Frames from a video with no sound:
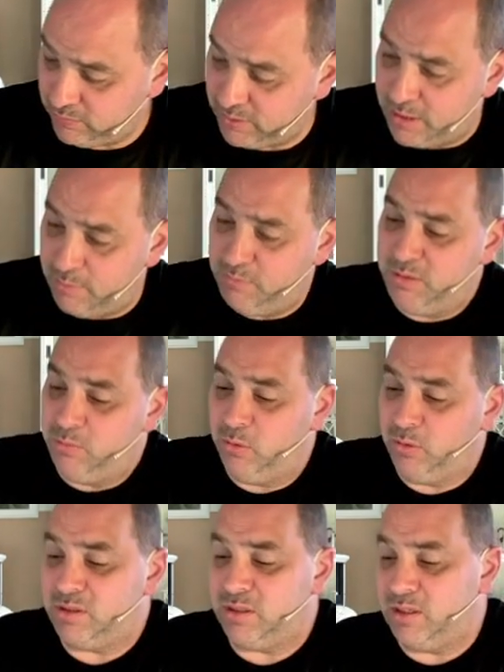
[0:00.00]
Wir haben die
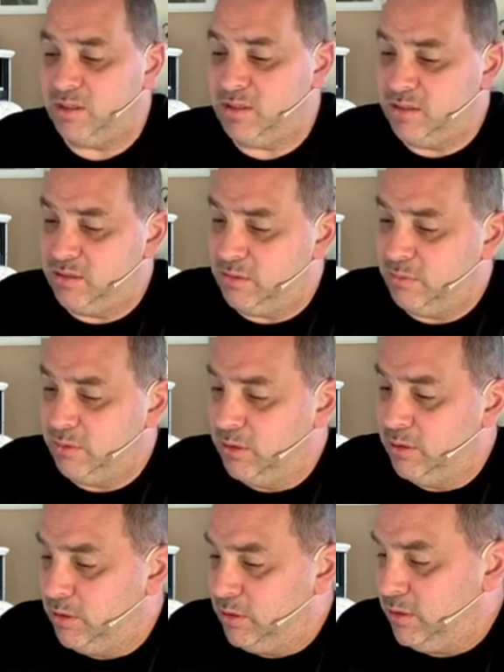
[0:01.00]
Möglichkeit hier
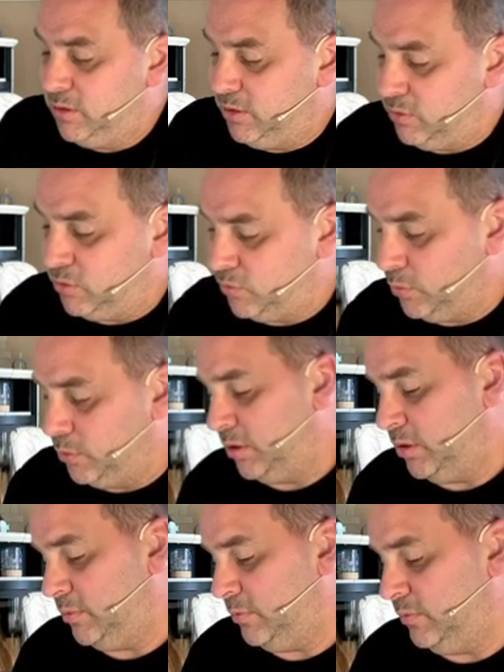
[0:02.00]
den
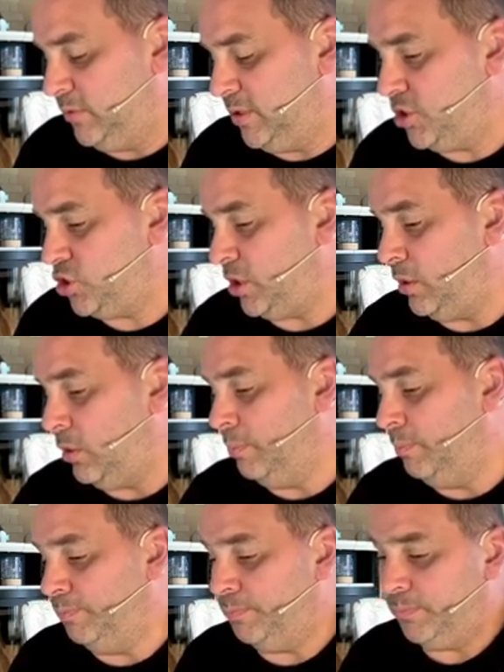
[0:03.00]
Controller via
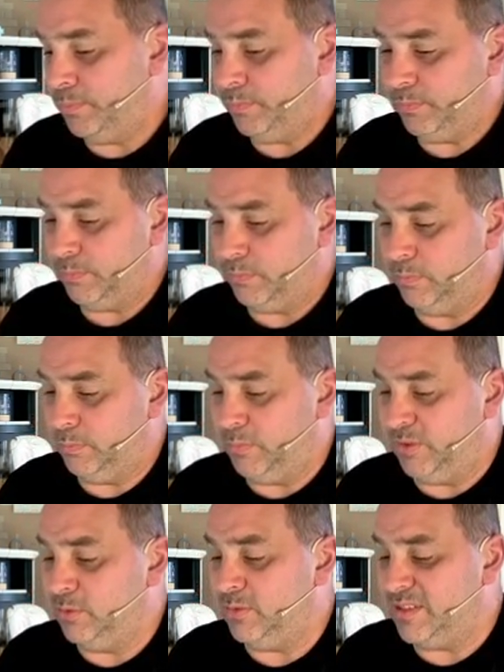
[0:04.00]
Schrauben,
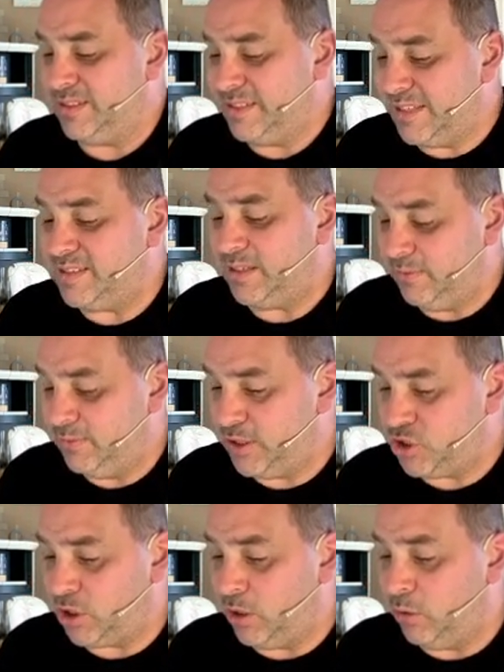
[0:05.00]
beziehungsweise das Netzteil
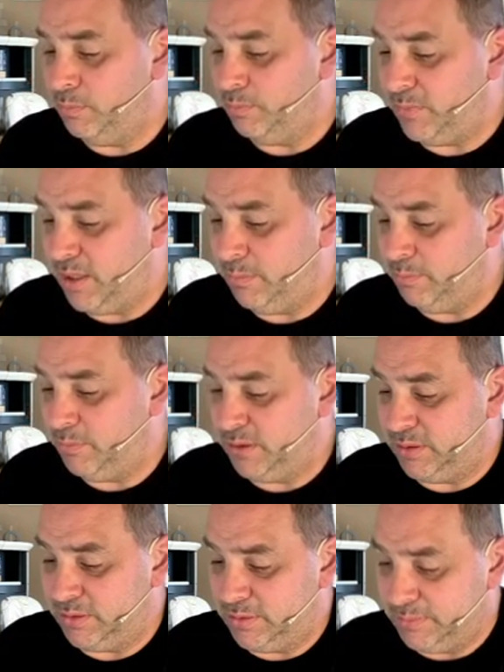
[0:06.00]
via Schrauben am
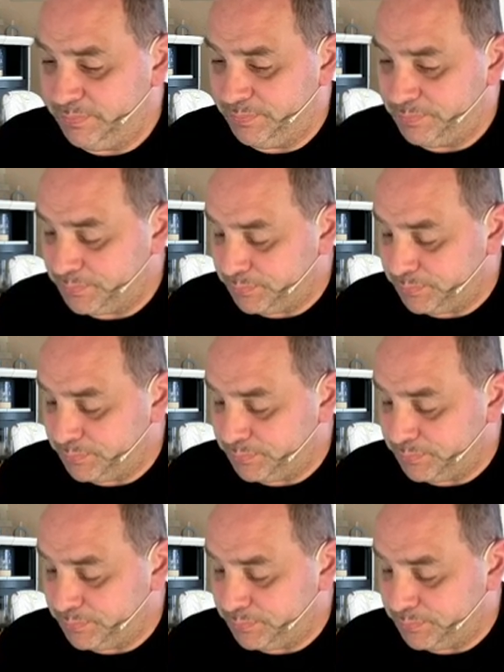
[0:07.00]
äh,